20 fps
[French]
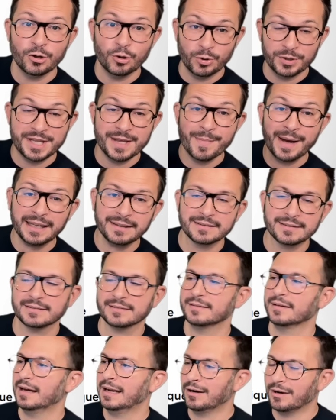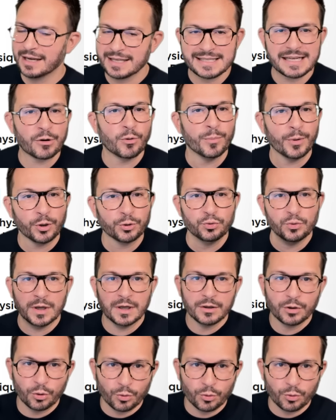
le démat, alors là ça comprend tout, hein.